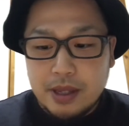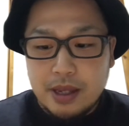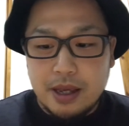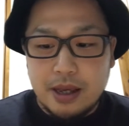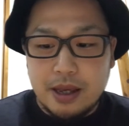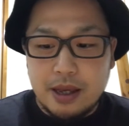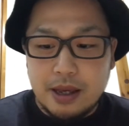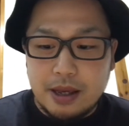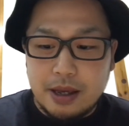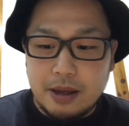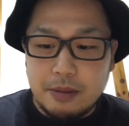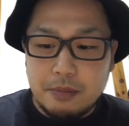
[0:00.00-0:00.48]

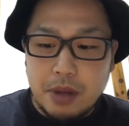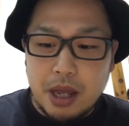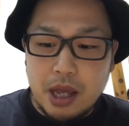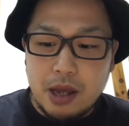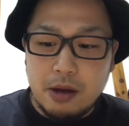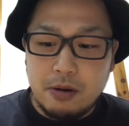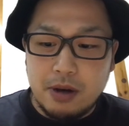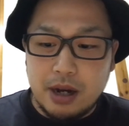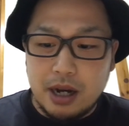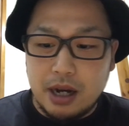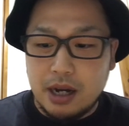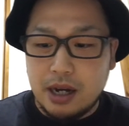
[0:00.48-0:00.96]
えー、
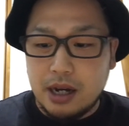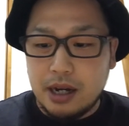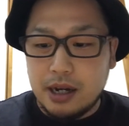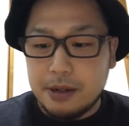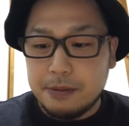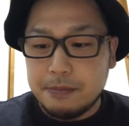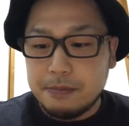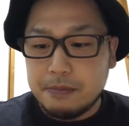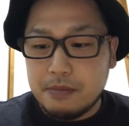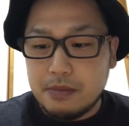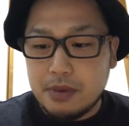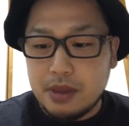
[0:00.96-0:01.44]
前
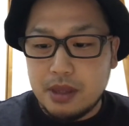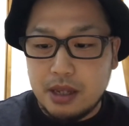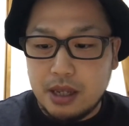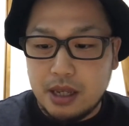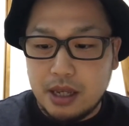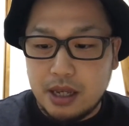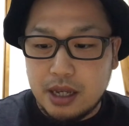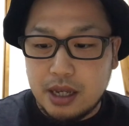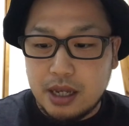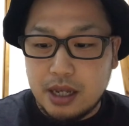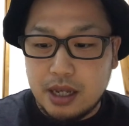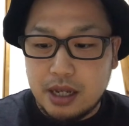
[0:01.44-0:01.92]
は、
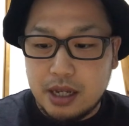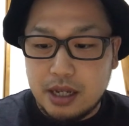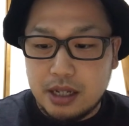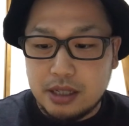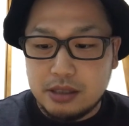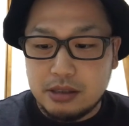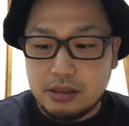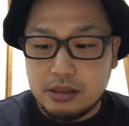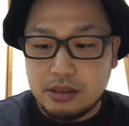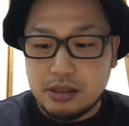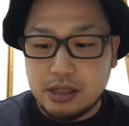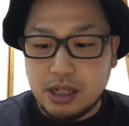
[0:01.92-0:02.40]

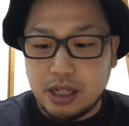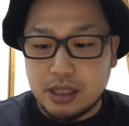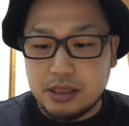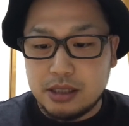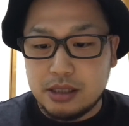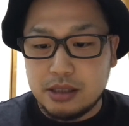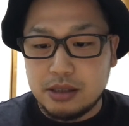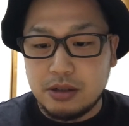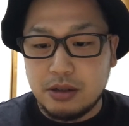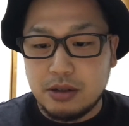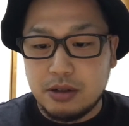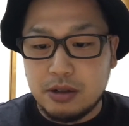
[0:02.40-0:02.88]
えー、10
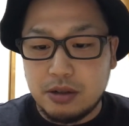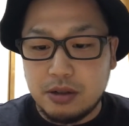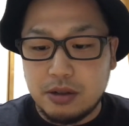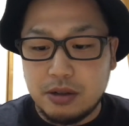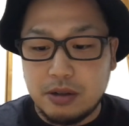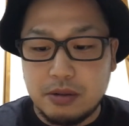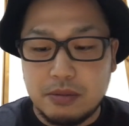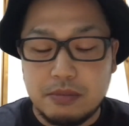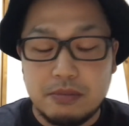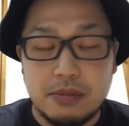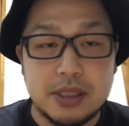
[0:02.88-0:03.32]
月の、